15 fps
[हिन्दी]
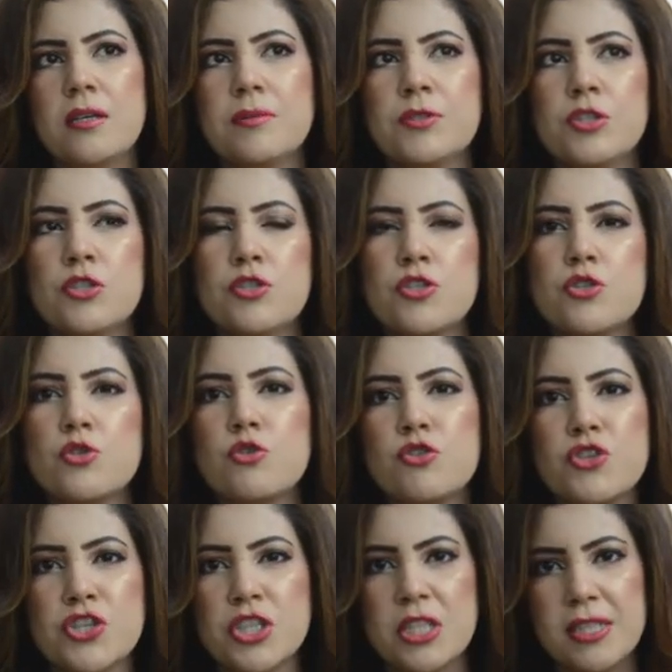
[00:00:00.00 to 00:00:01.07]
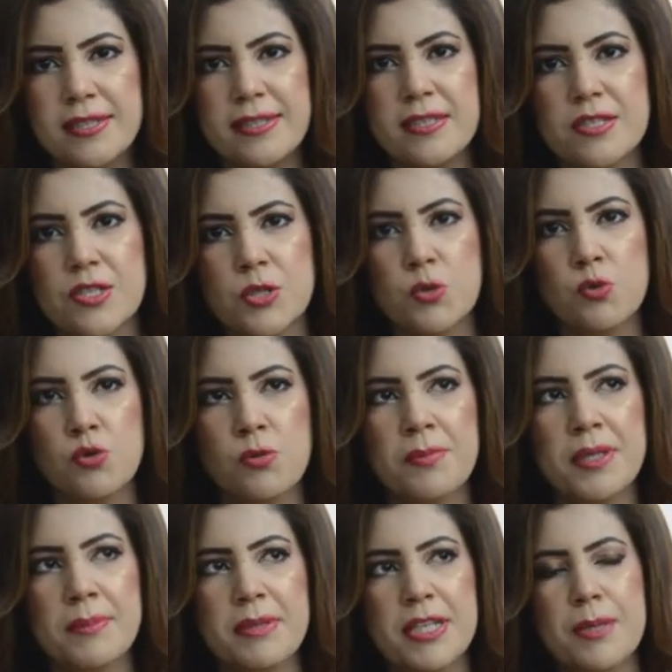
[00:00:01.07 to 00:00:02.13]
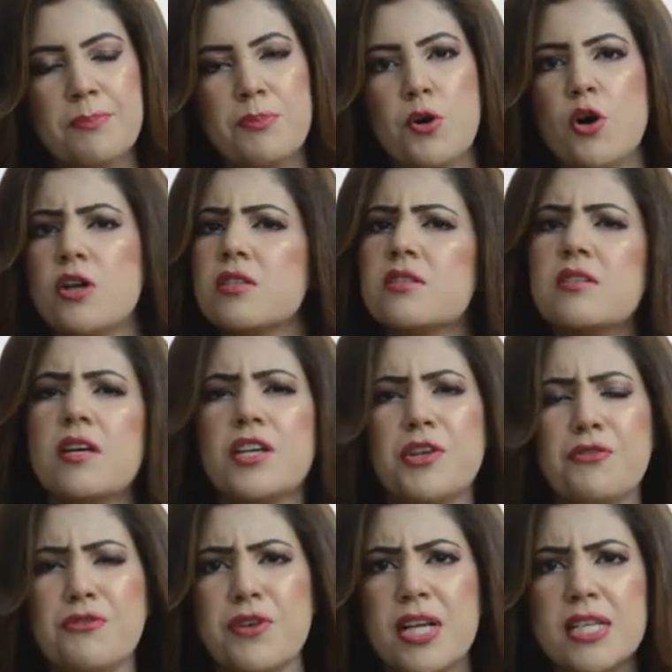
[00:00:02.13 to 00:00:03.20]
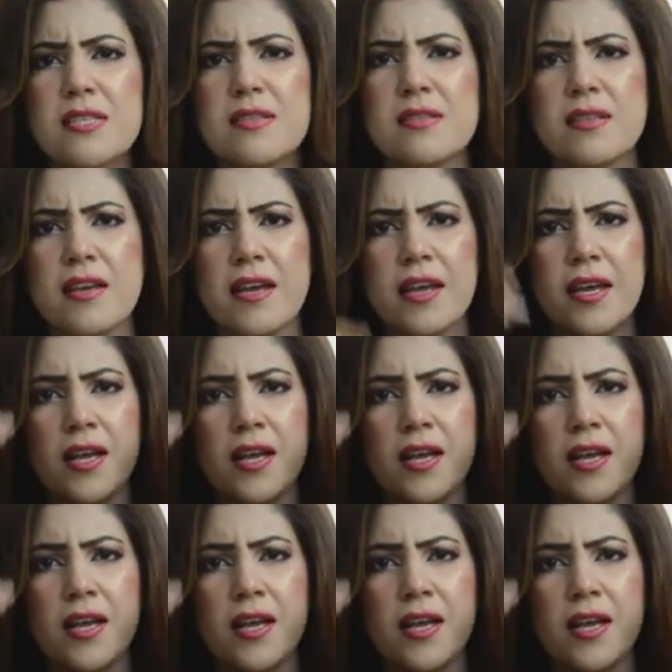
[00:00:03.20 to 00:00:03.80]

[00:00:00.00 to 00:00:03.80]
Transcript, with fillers: यू नो सोशल थी स्कूल में मेरे बहुत सारे फ्रेंड्स थे